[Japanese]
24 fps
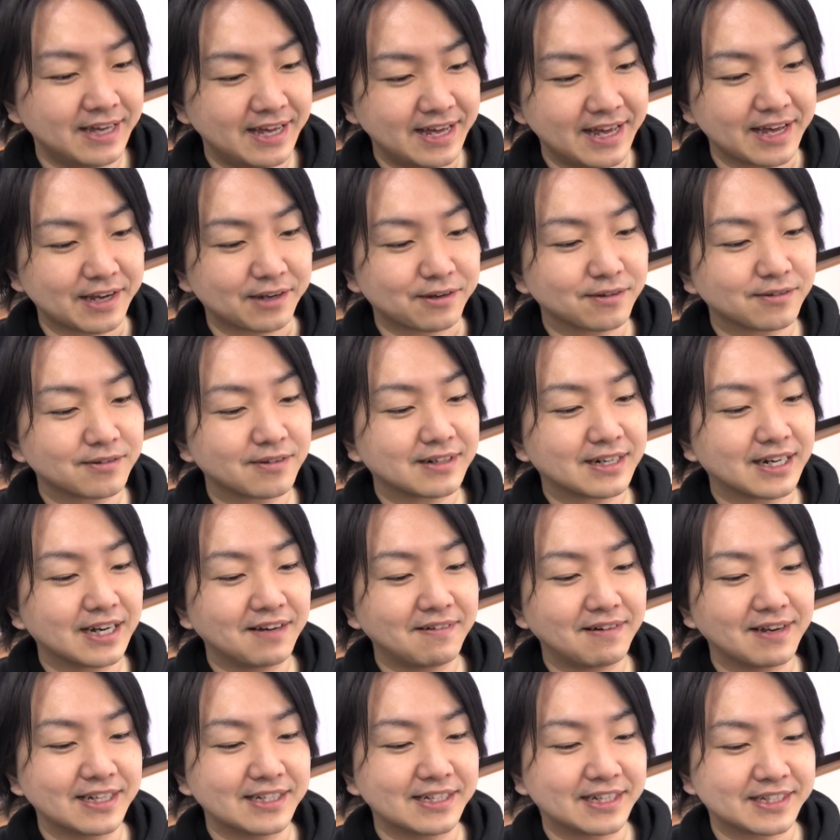えー、ここか
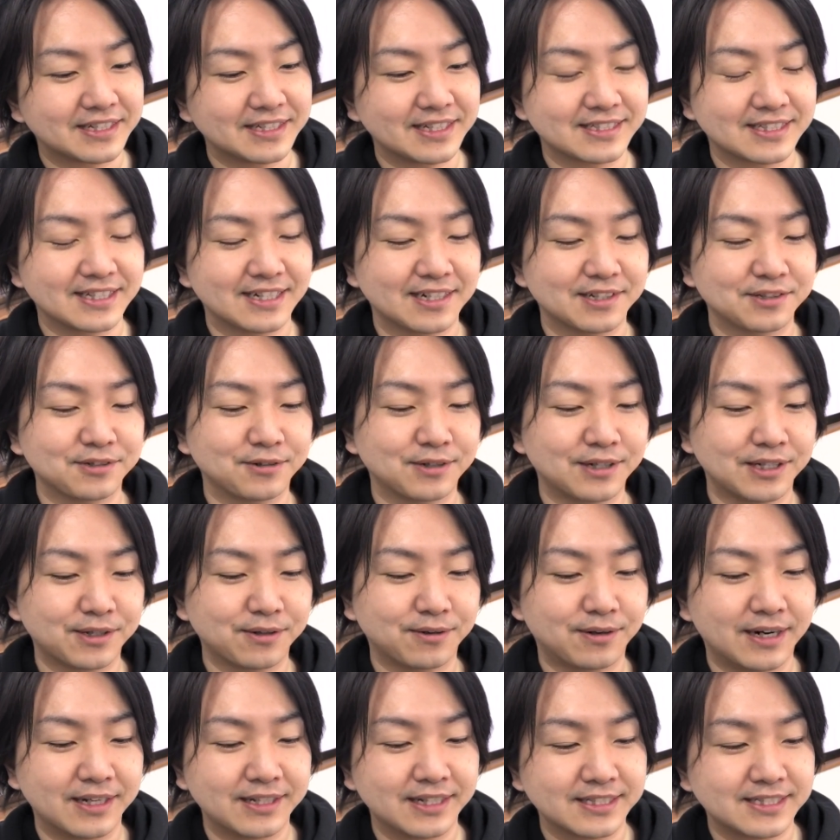らは柳田さんが動画で
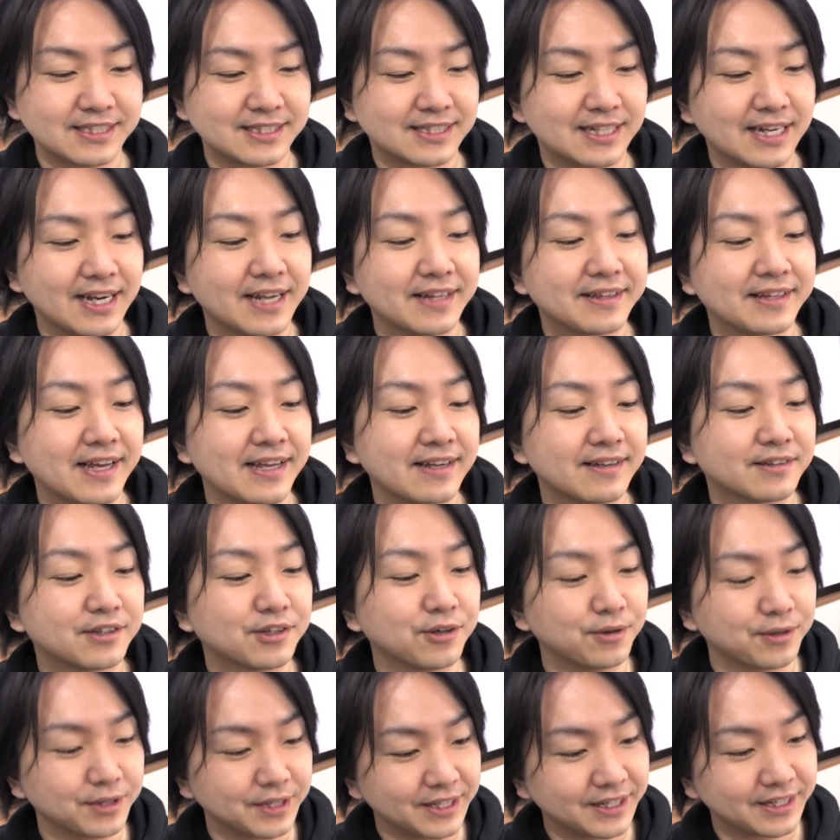お話しされている
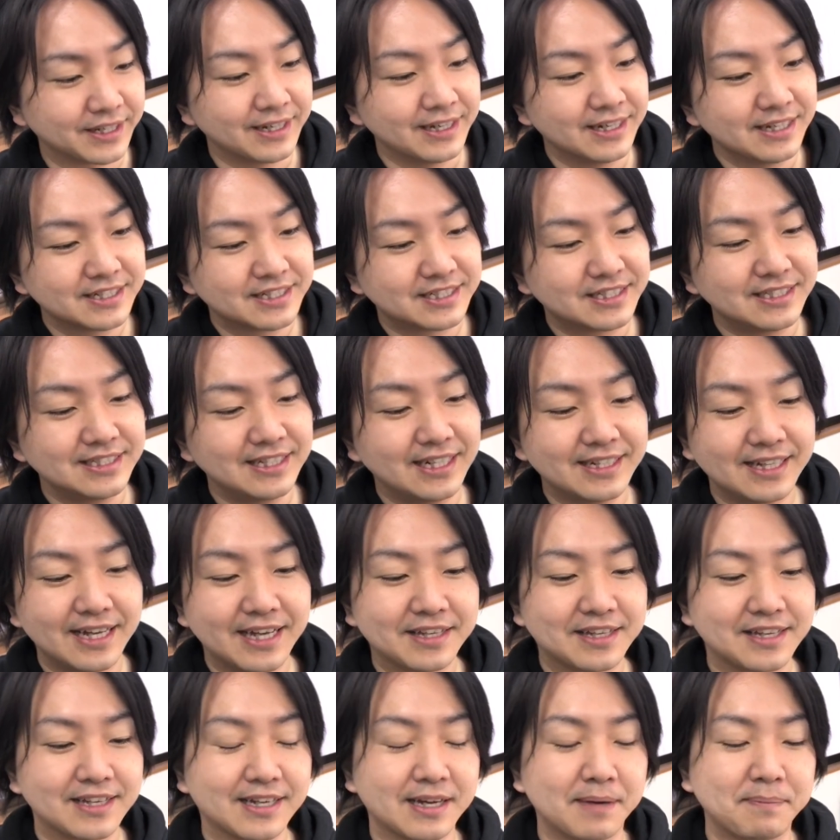通り仕入れ
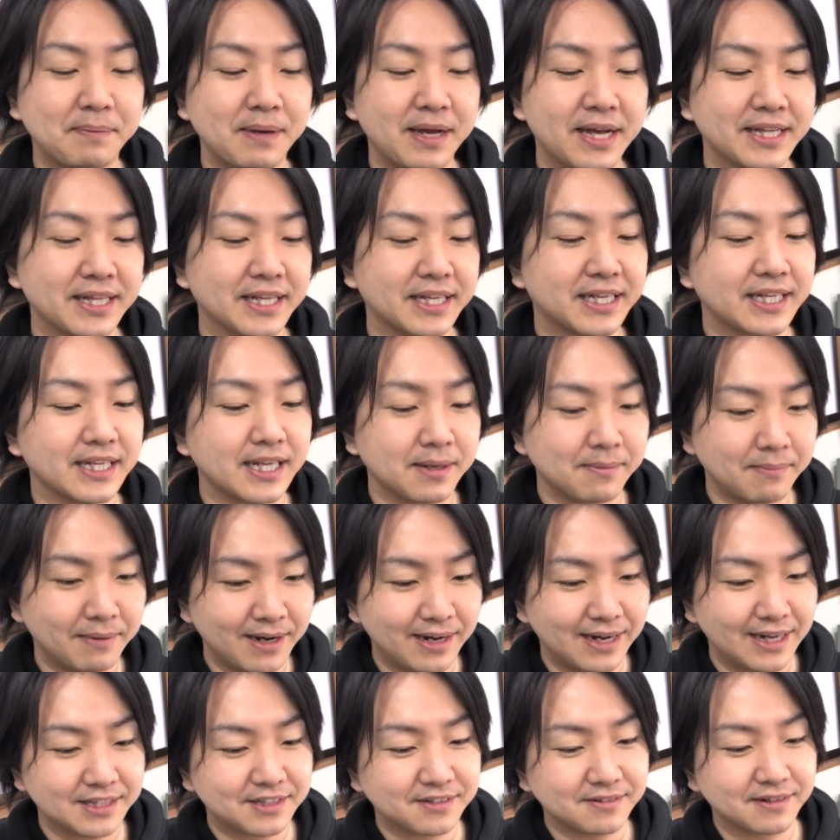代金がペイできれ
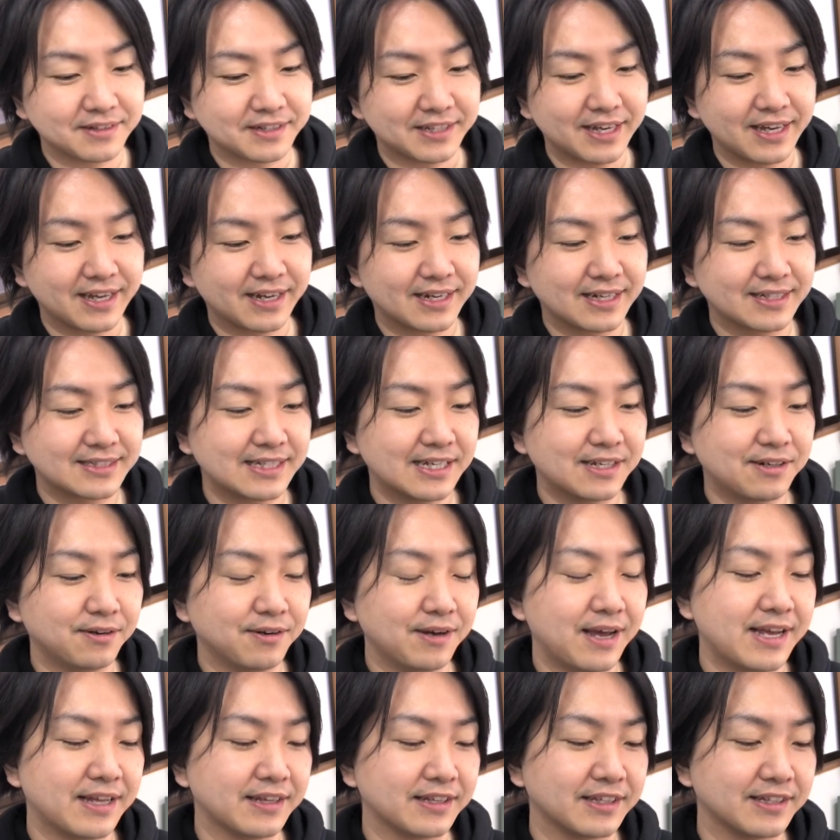ばあとは原価
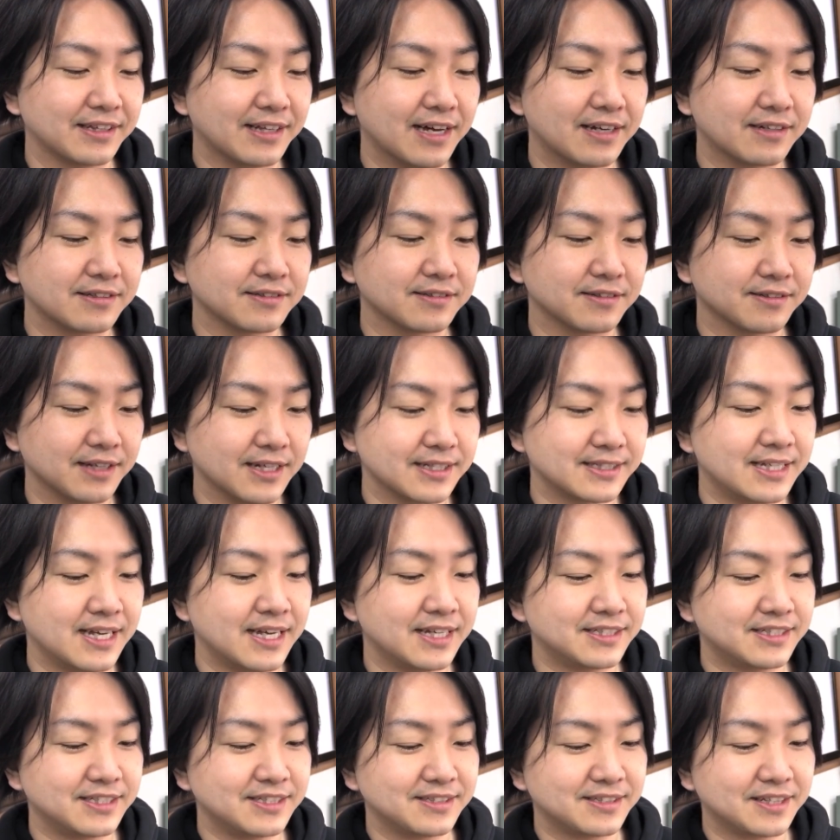0円になるので
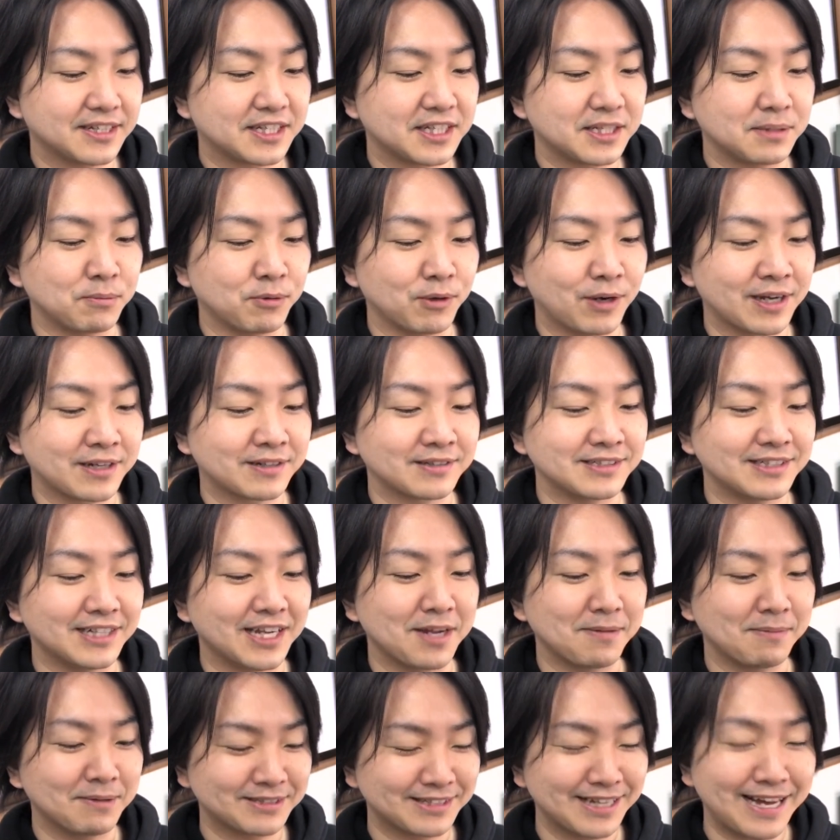精神的にも楽にな
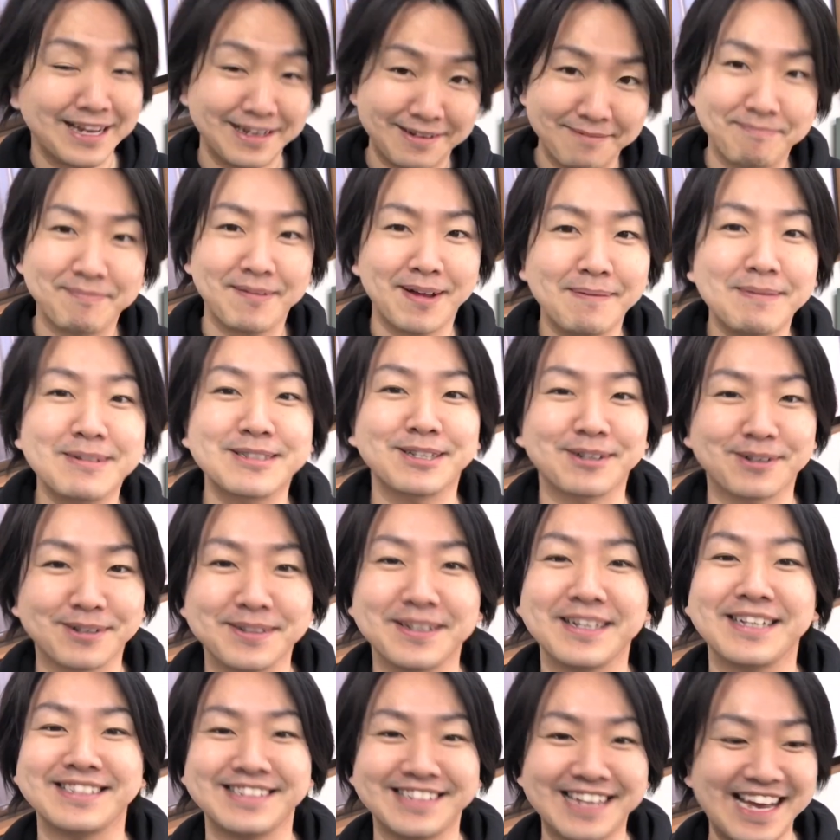りますはいあんまあ、そういう
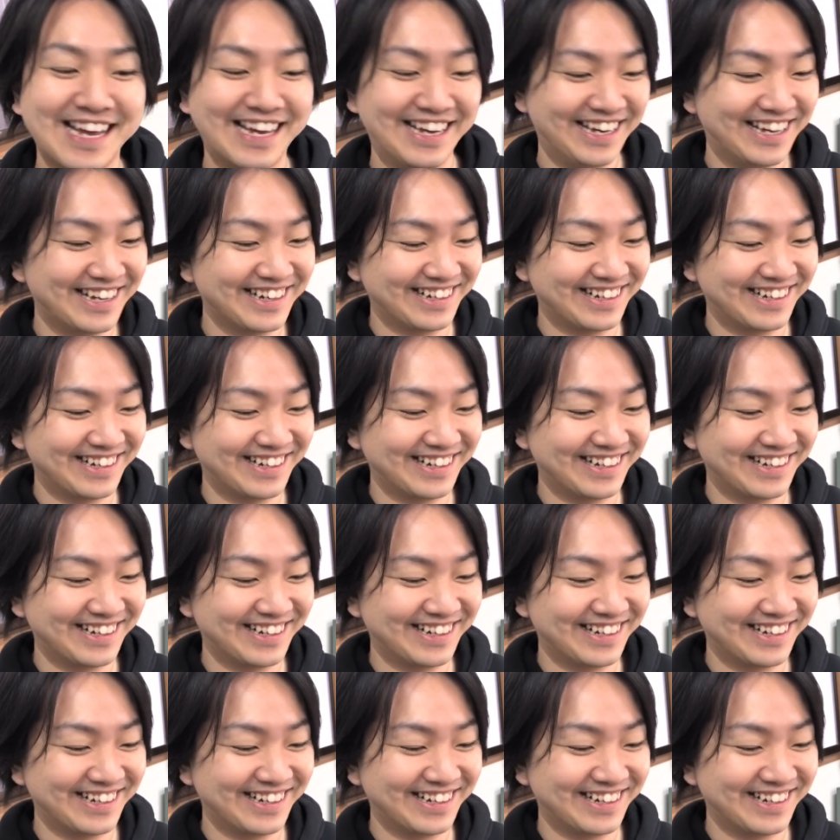ことですね、